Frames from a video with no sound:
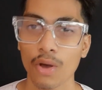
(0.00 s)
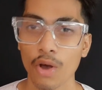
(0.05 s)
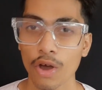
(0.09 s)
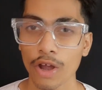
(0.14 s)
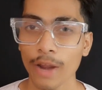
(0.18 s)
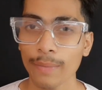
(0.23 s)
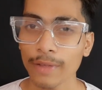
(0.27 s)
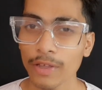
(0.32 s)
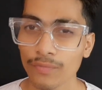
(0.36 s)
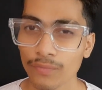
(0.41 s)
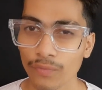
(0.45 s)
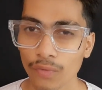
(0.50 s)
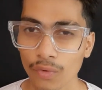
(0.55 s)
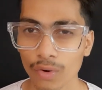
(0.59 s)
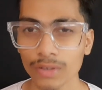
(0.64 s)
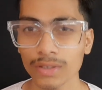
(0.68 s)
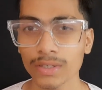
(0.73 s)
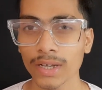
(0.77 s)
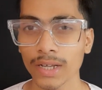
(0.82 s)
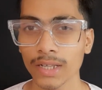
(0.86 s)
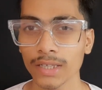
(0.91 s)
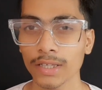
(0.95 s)
और आपकी
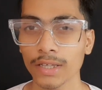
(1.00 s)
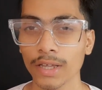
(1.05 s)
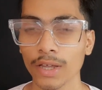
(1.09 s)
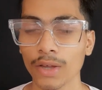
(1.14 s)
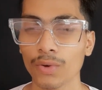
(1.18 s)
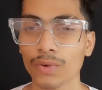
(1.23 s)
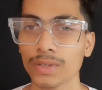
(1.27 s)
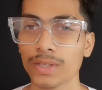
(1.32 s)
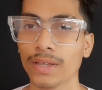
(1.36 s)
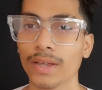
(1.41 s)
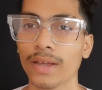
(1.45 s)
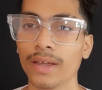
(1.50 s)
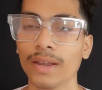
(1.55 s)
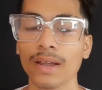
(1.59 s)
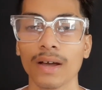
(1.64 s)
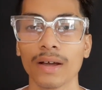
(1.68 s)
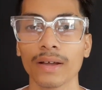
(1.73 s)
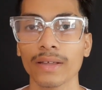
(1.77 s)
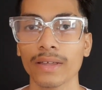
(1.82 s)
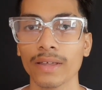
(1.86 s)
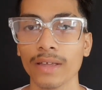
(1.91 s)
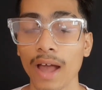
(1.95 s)
फोर्थ गलती ये होती है ना
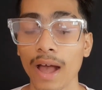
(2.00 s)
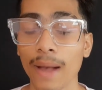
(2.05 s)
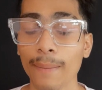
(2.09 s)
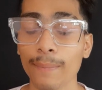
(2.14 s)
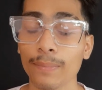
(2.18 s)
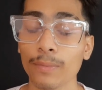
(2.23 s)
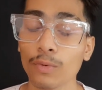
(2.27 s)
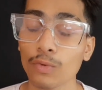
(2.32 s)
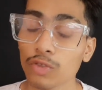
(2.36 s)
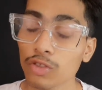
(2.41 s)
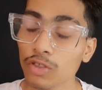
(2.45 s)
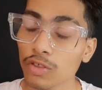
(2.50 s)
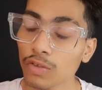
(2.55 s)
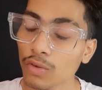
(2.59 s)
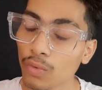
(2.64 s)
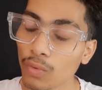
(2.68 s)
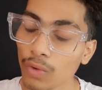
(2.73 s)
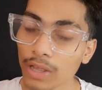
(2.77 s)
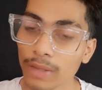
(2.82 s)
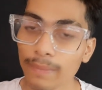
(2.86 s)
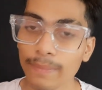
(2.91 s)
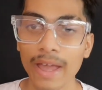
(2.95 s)
कि आप कुछ
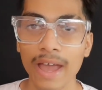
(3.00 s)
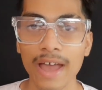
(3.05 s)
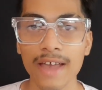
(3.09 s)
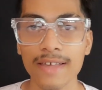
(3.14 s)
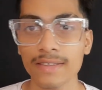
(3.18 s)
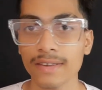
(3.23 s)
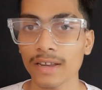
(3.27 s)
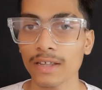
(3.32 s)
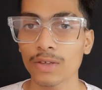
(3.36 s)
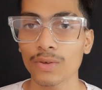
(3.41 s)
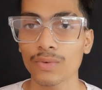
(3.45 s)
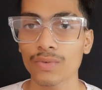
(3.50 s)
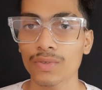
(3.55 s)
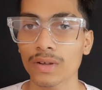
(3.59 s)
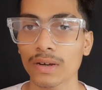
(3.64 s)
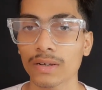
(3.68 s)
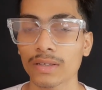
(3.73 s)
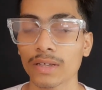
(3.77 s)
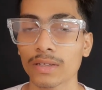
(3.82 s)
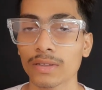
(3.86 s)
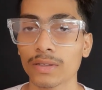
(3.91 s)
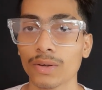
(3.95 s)
कोई भी हैशटैग यूज
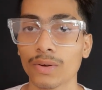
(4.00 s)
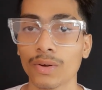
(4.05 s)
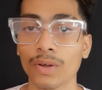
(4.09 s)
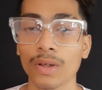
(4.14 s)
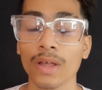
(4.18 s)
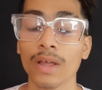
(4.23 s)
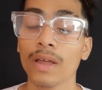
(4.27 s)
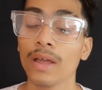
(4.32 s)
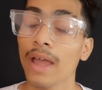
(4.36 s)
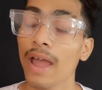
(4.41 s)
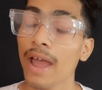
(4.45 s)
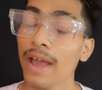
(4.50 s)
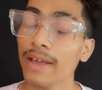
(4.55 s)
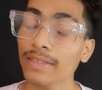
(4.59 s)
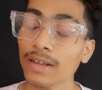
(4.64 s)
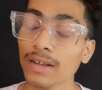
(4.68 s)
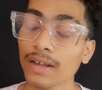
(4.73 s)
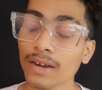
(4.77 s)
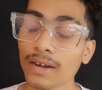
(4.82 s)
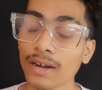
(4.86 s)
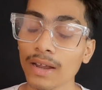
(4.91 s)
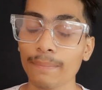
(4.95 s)
कर देते हो ऐसा
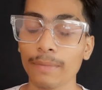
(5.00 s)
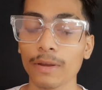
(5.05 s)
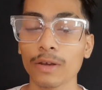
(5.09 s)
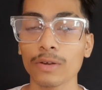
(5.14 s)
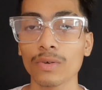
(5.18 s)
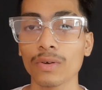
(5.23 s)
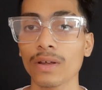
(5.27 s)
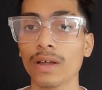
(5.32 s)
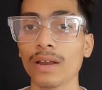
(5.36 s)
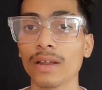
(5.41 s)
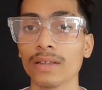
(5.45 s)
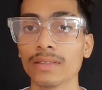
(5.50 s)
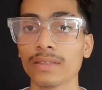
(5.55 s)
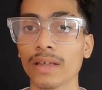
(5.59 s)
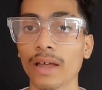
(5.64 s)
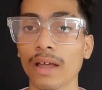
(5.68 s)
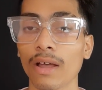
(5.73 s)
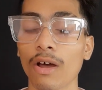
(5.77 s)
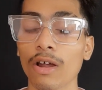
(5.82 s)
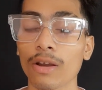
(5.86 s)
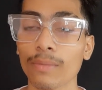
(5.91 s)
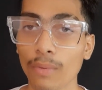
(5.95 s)
करना बिल्कुल गलत
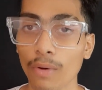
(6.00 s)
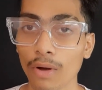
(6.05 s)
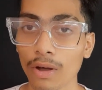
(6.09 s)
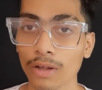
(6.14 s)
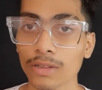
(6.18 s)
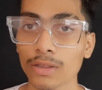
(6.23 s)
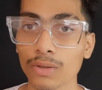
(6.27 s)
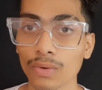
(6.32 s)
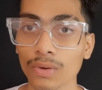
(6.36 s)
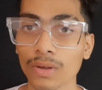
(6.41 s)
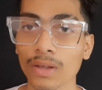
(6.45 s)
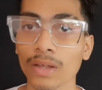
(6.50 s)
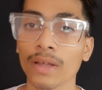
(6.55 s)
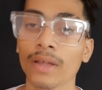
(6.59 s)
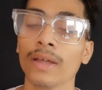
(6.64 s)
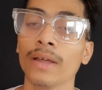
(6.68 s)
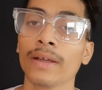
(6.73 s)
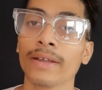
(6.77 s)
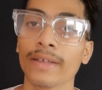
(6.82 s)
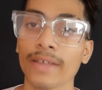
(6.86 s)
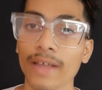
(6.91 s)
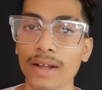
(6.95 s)
है और बहुत लोग
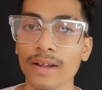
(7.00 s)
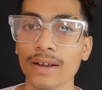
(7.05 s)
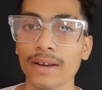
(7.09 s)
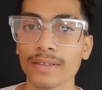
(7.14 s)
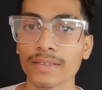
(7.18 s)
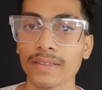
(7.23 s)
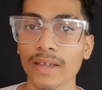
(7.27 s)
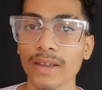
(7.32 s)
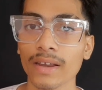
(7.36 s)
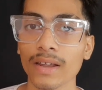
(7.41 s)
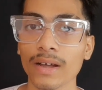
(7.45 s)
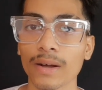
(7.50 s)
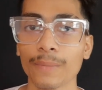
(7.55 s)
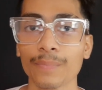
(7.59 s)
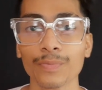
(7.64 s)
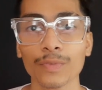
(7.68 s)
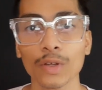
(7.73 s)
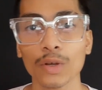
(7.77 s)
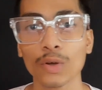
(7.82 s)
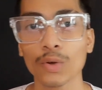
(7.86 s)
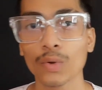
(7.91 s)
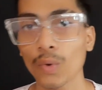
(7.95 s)
क्या करते हैं ना
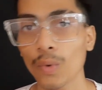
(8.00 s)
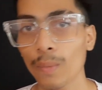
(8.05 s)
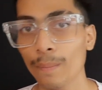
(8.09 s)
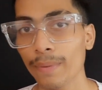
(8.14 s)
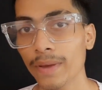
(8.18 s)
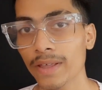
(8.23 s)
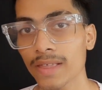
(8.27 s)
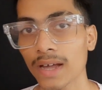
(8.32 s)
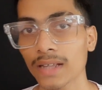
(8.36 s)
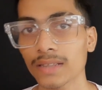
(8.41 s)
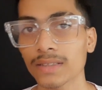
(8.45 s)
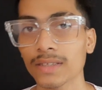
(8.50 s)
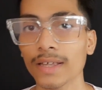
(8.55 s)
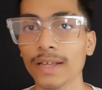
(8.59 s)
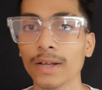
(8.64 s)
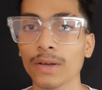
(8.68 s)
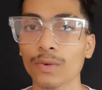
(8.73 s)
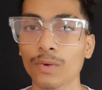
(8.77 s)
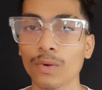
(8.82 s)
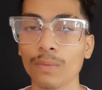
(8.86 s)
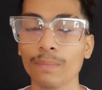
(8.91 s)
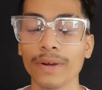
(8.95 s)
क्रोम पे जाते
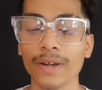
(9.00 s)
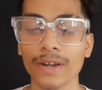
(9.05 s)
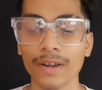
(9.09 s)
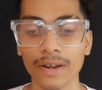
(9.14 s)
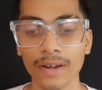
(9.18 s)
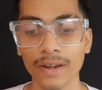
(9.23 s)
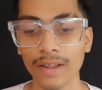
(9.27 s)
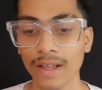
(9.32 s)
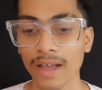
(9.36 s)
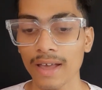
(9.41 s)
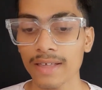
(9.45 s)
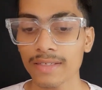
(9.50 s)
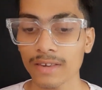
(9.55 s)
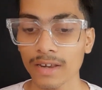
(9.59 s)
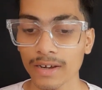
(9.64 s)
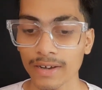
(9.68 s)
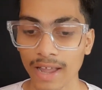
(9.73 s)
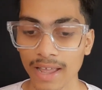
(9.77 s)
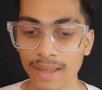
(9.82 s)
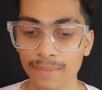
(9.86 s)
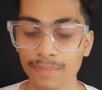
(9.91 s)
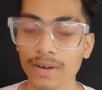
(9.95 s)
हैं क्रोम पे ट्रेंडिंग
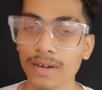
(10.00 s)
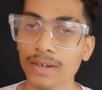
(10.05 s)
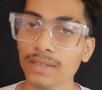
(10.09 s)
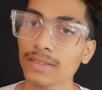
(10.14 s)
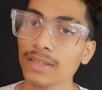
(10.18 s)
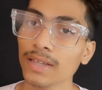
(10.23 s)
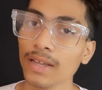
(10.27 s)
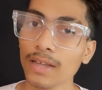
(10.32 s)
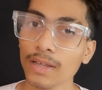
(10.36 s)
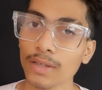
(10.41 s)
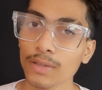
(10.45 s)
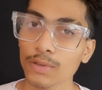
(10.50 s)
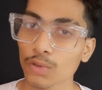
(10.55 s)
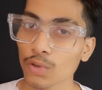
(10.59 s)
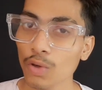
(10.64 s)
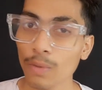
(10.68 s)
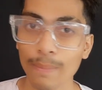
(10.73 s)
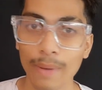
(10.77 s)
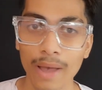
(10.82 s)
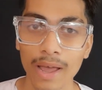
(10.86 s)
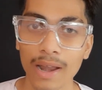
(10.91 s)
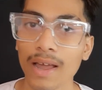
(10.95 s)
हैशटैग टाइप करते हैं
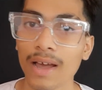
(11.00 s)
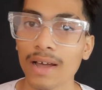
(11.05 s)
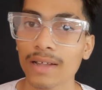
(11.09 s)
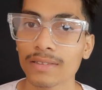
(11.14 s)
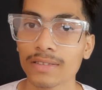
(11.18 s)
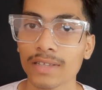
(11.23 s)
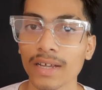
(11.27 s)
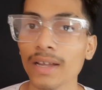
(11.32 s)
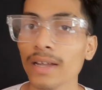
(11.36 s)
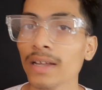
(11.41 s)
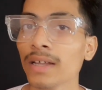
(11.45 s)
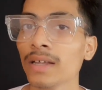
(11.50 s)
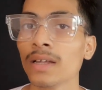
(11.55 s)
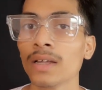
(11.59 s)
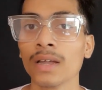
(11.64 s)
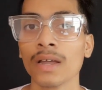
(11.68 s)
जो पहला आता है